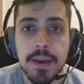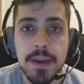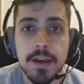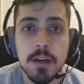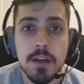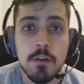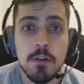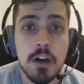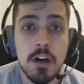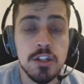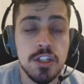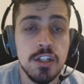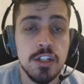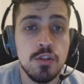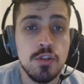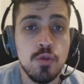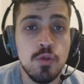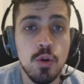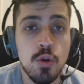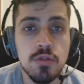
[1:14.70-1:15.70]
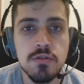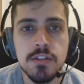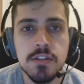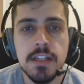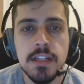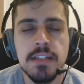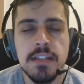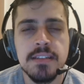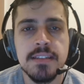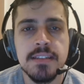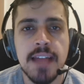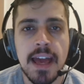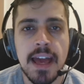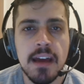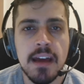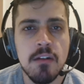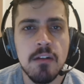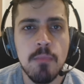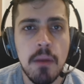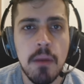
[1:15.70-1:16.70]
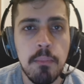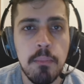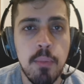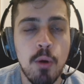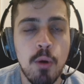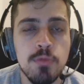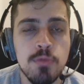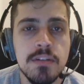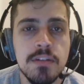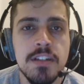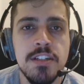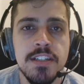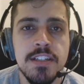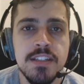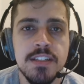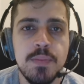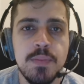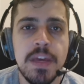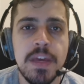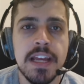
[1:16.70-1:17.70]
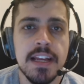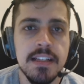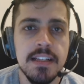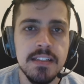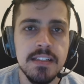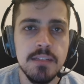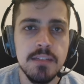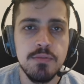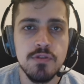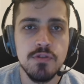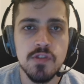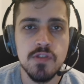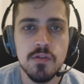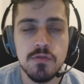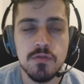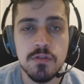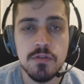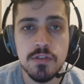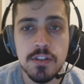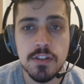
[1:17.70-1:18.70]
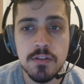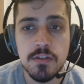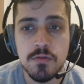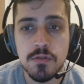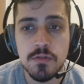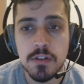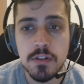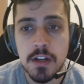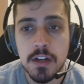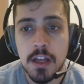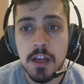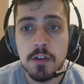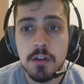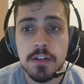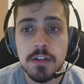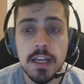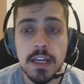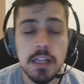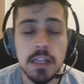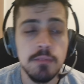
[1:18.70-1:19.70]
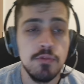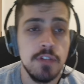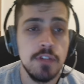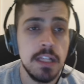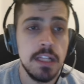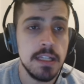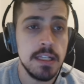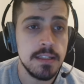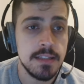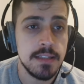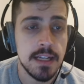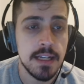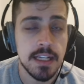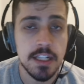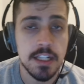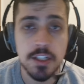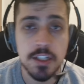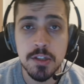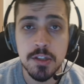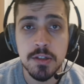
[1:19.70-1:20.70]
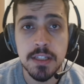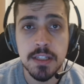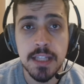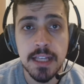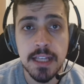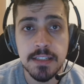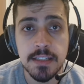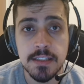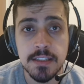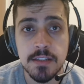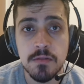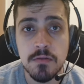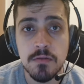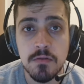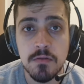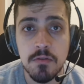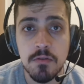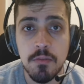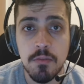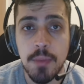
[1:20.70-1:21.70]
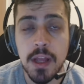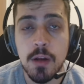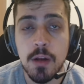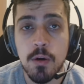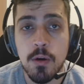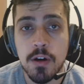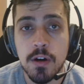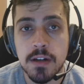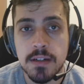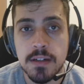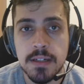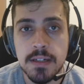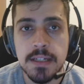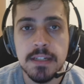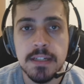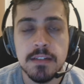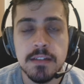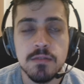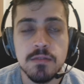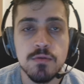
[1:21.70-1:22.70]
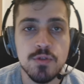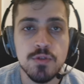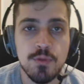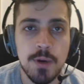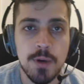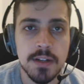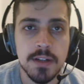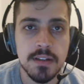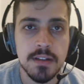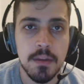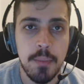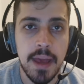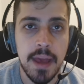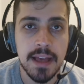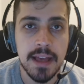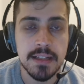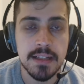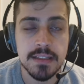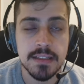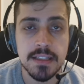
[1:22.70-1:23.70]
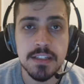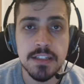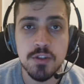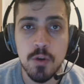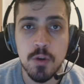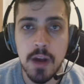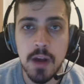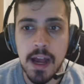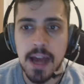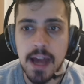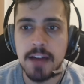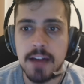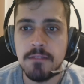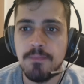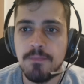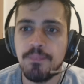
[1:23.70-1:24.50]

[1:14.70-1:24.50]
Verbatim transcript: eu acho que todos eles deram uma ponta de esperança para o seu torcedor. Caleb Williams, acredito que tenha sido o melhor dos quarterbacks que jogaram.